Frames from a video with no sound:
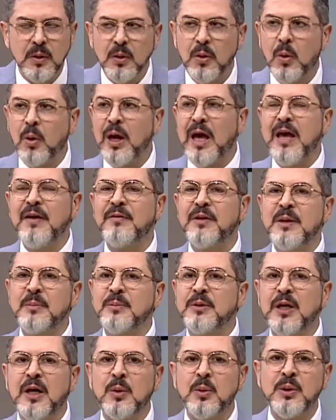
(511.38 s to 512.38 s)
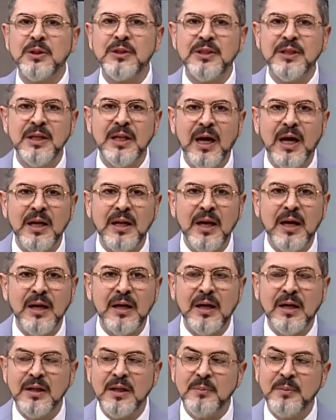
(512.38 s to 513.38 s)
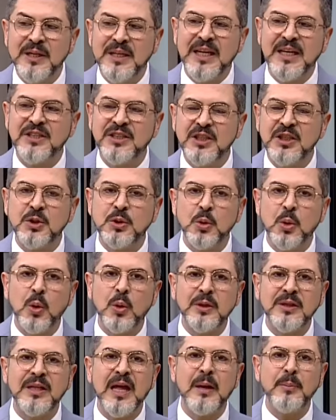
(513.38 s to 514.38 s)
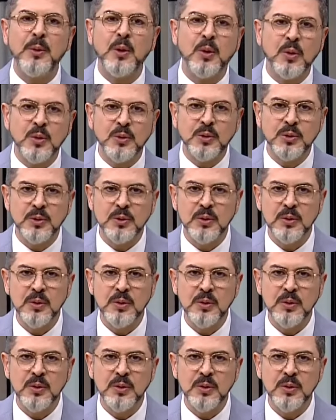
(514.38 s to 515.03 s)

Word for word: O evrim teorisiyle alakalı bir geçiş yok demiyoruz.